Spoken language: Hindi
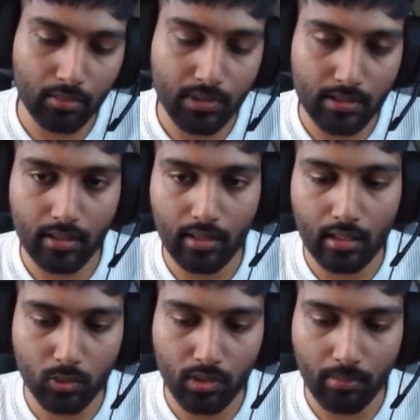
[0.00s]
कब जैसी
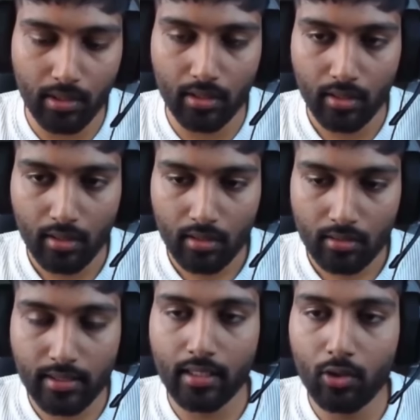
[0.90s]
लास्ट टूर्नामेंट
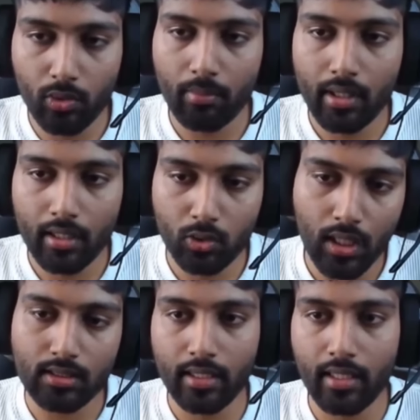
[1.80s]
जैसे कल टूर्नामेंट है तो
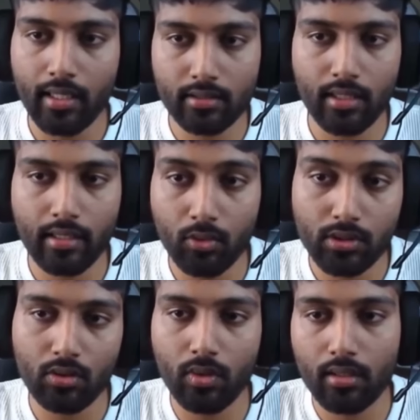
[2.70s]
आज सारी डेडिकेशन आ गई वो
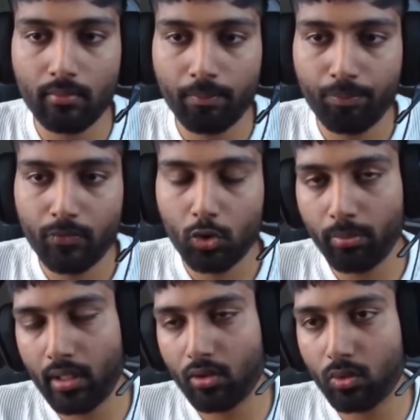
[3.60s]
सीन हुआ तो
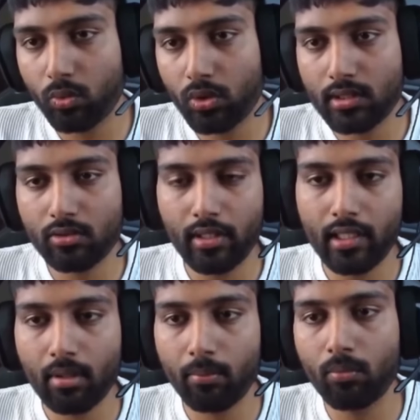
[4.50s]
मेरे को वो चीज़ को
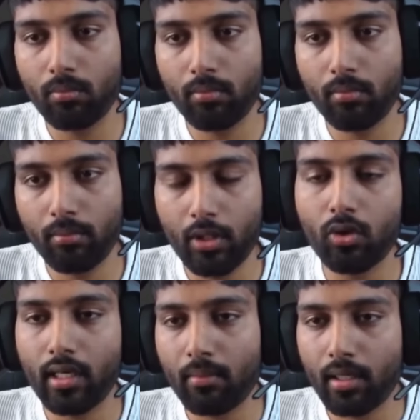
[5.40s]
लेकर मैं मेरे
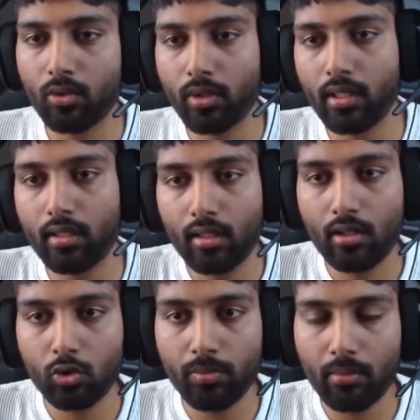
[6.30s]
को ख़राब लगा क्योंकि
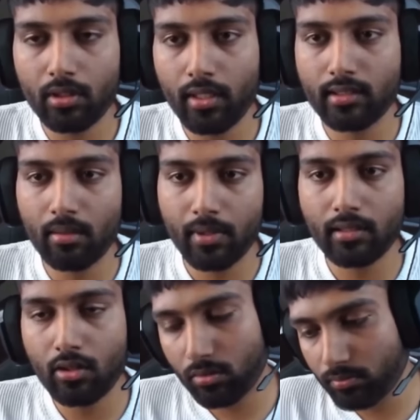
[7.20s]
तुम ये बताओ एग्जाम
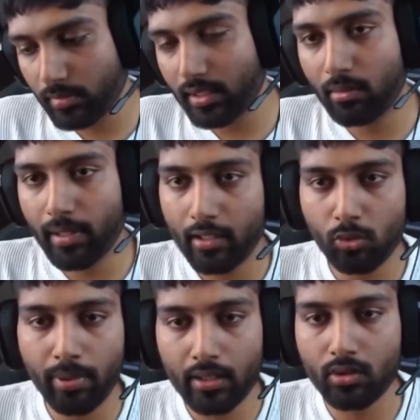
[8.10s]
के चलो एक दिन पहले कि
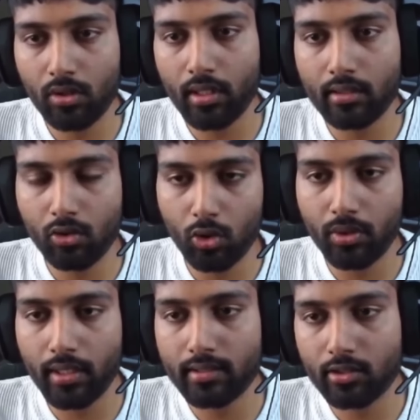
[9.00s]
तुम पास हो जाओगे लेकिन टॉप
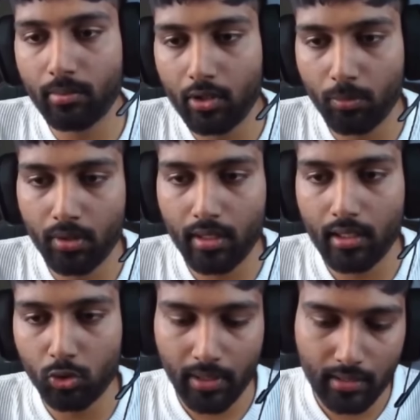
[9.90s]
थोड़ी कर सकते हो भाई टॉपर
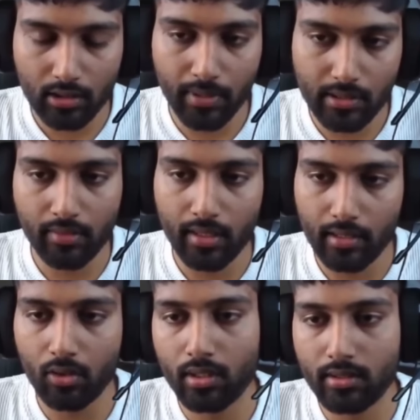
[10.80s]
वगैरह तुम्हें एटलीस्ट बेसिक वगैरह
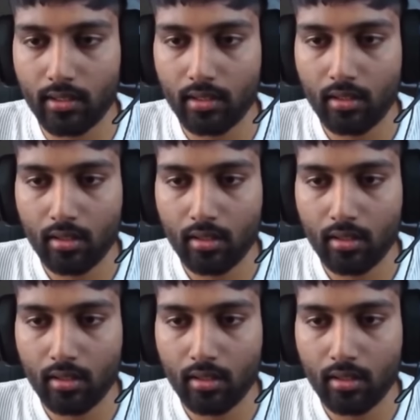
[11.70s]
क्लियर होनी चाहिए